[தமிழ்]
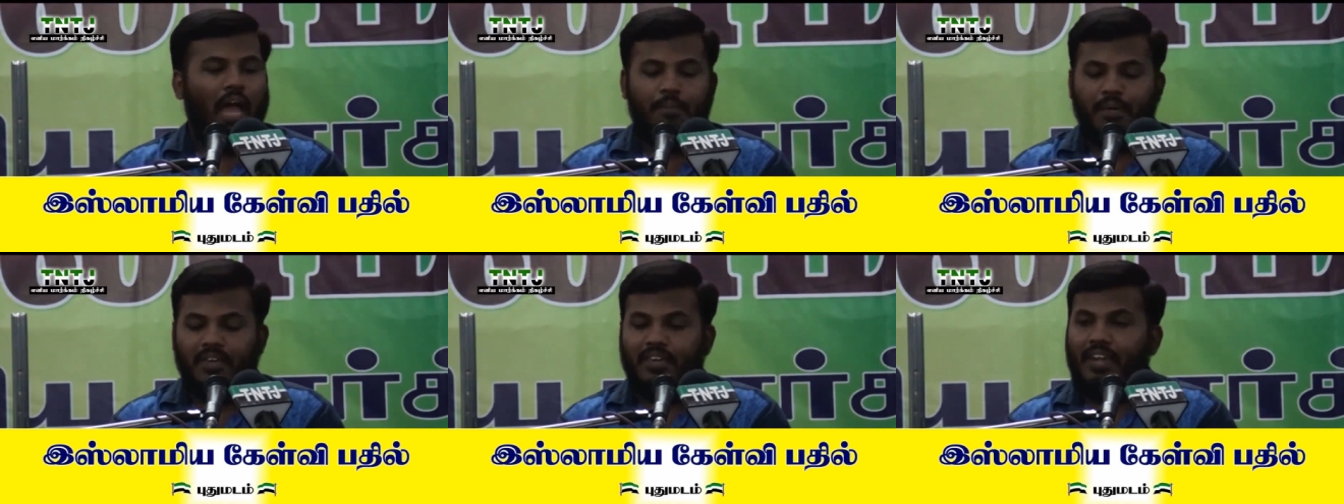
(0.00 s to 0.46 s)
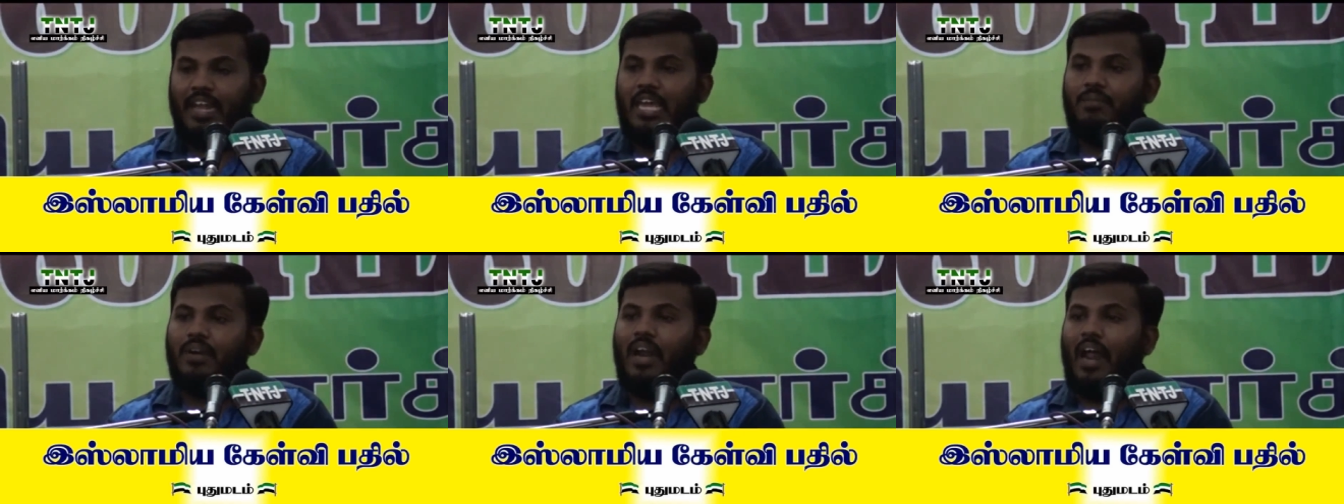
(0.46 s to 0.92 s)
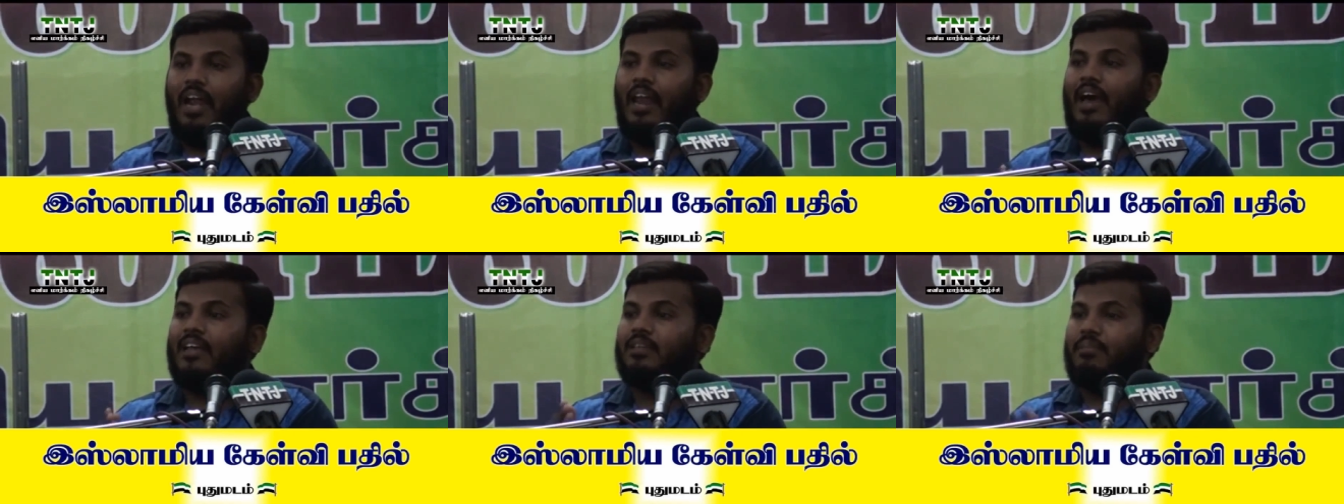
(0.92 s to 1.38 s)
அப்ப இறைவன்
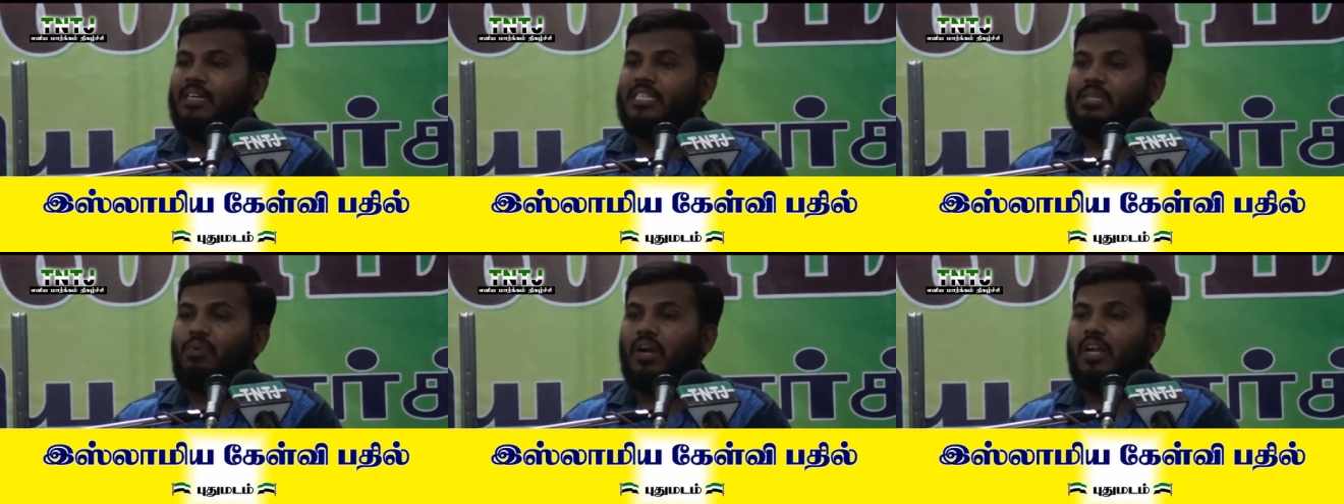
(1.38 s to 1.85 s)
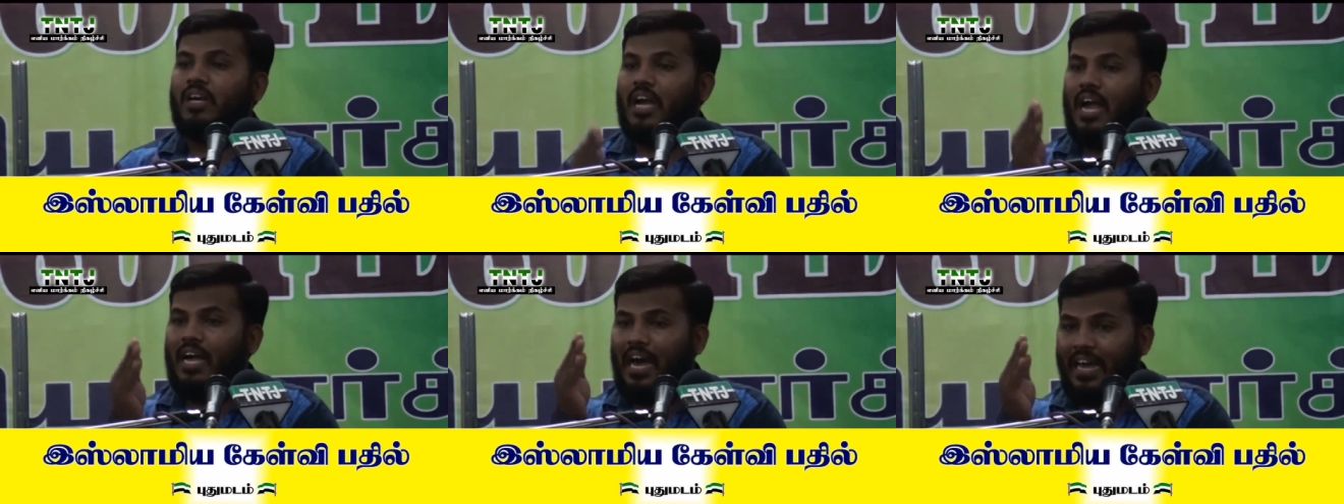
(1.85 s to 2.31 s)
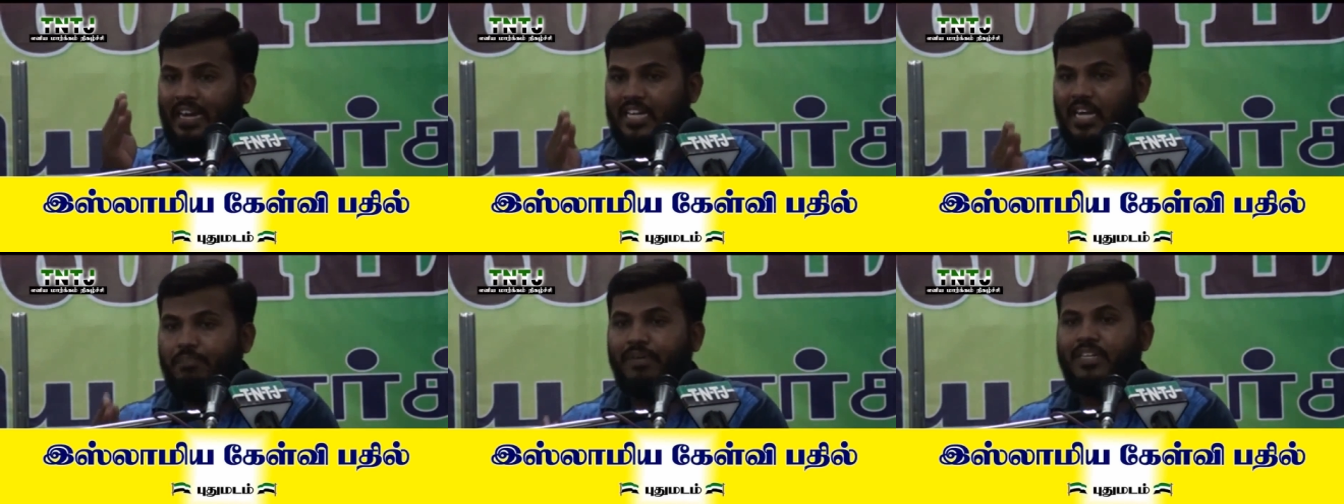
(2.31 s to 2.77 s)
அல்லாத மற்றவர்களுக்காக
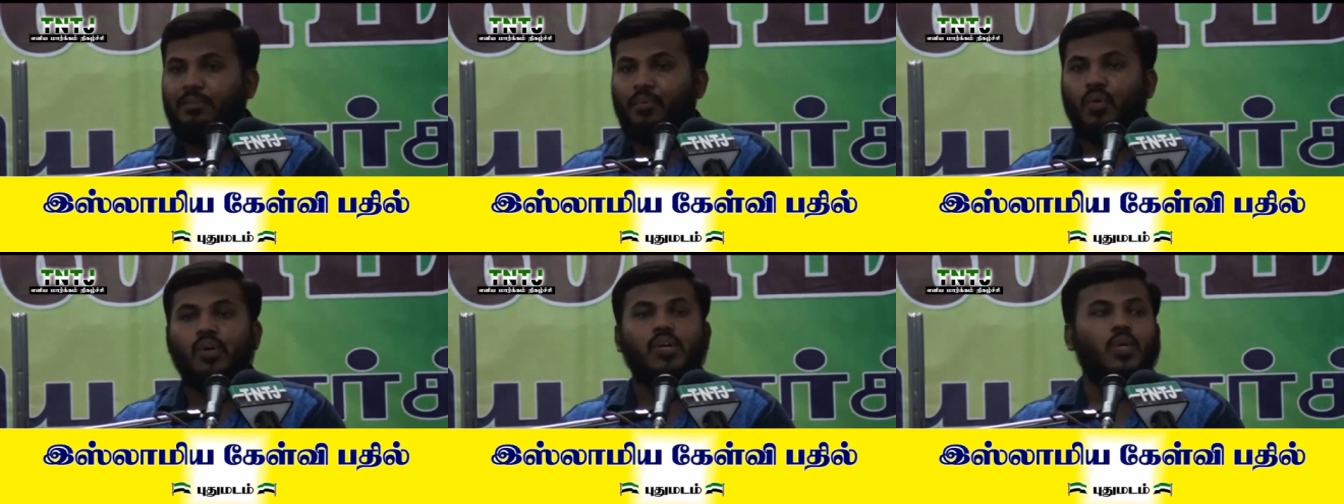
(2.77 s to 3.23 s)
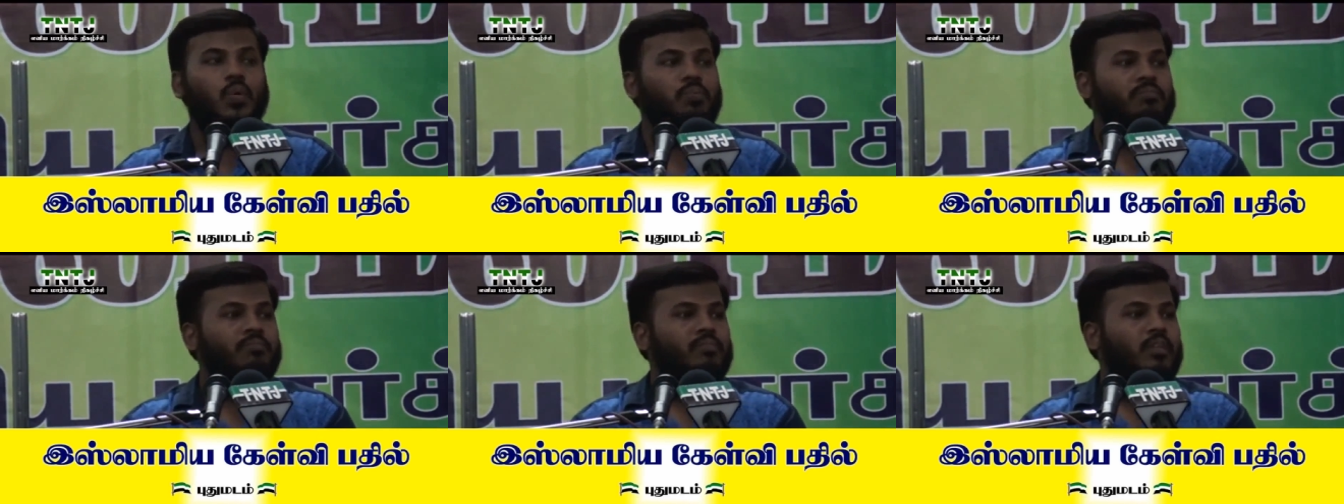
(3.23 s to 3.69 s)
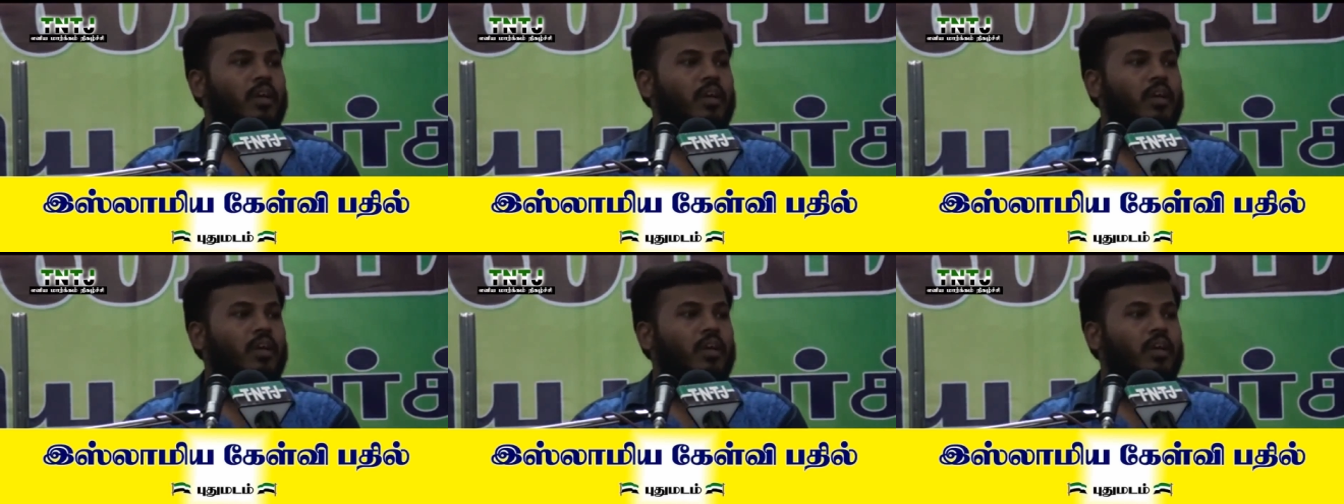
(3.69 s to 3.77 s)
அறுக்கப்பட்ட பொருட்களும்